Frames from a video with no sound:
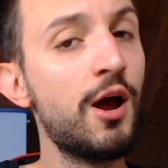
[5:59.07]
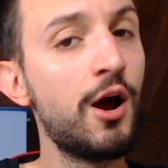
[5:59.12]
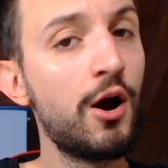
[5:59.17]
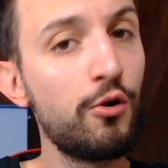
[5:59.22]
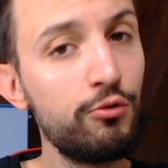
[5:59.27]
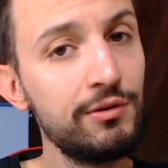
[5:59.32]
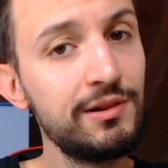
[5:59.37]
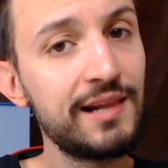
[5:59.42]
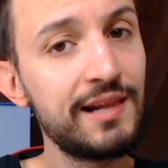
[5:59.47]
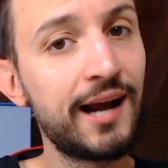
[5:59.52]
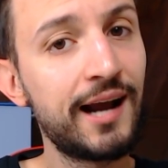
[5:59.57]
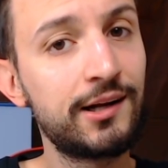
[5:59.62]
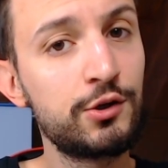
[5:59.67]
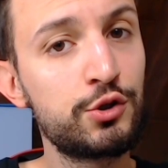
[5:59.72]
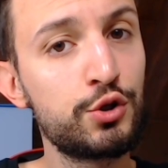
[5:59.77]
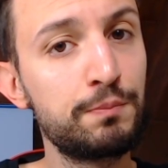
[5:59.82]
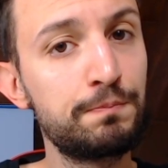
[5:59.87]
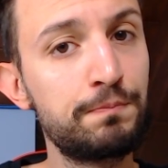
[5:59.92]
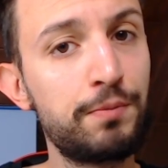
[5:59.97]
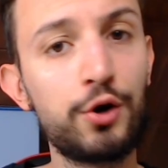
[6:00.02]
un like di
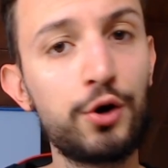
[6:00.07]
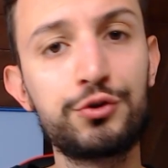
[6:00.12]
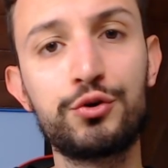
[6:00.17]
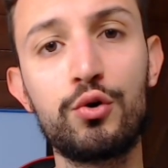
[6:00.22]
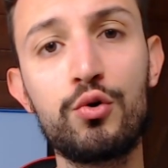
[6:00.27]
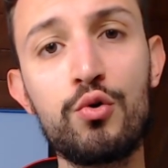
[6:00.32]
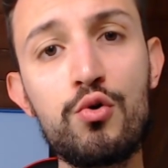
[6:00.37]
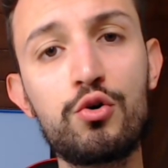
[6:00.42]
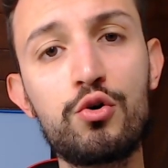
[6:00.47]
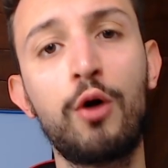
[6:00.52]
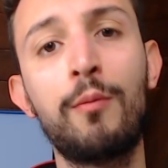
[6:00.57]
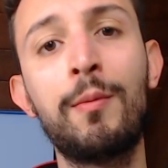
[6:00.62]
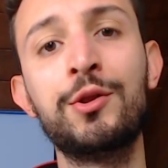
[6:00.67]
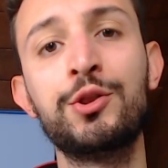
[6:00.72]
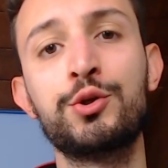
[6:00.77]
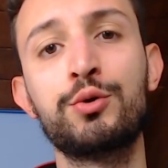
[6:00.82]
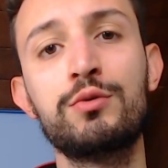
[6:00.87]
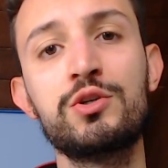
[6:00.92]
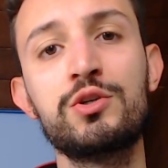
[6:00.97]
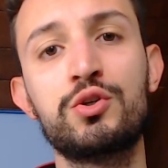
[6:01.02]
supporto, un
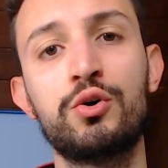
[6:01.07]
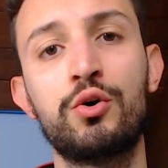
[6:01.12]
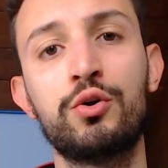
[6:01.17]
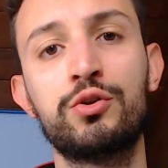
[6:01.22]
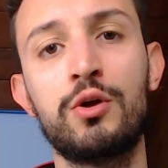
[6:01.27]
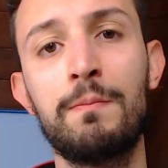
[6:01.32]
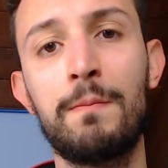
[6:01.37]
commento qui sotto